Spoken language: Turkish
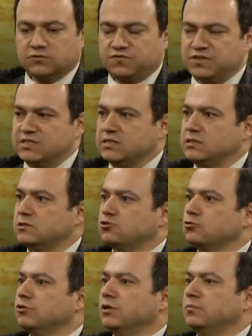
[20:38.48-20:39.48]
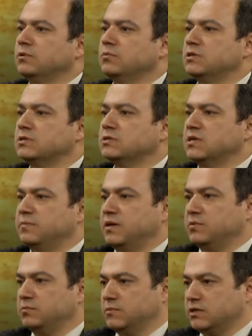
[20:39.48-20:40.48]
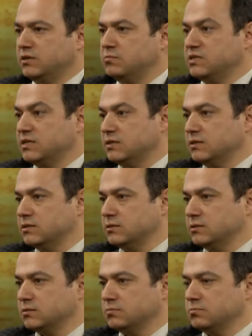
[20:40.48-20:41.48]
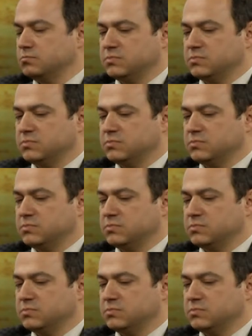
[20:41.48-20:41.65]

fizik çok önemli bir temel bilimlerden bir tanesi. Evet.